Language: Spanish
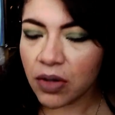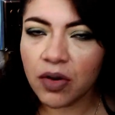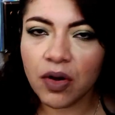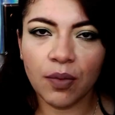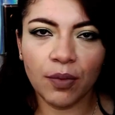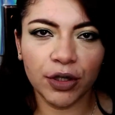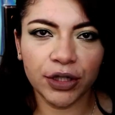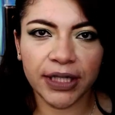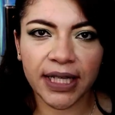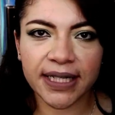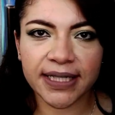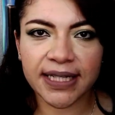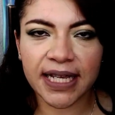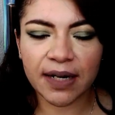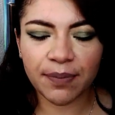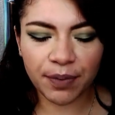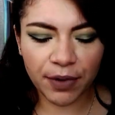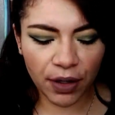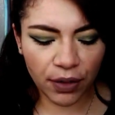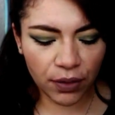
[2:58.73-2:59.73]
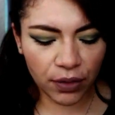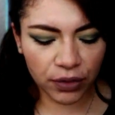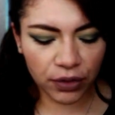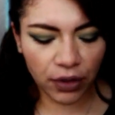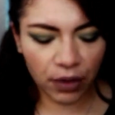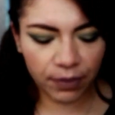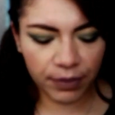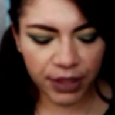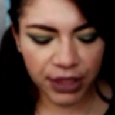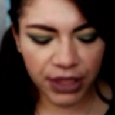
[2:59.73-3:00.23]
como tercer
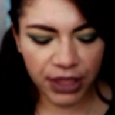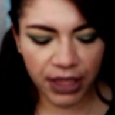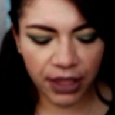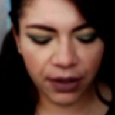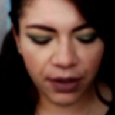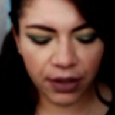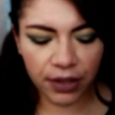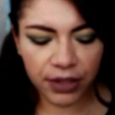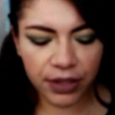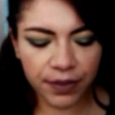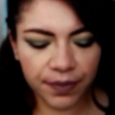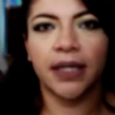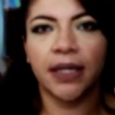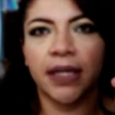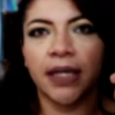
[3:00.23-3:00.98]
producto mis chicos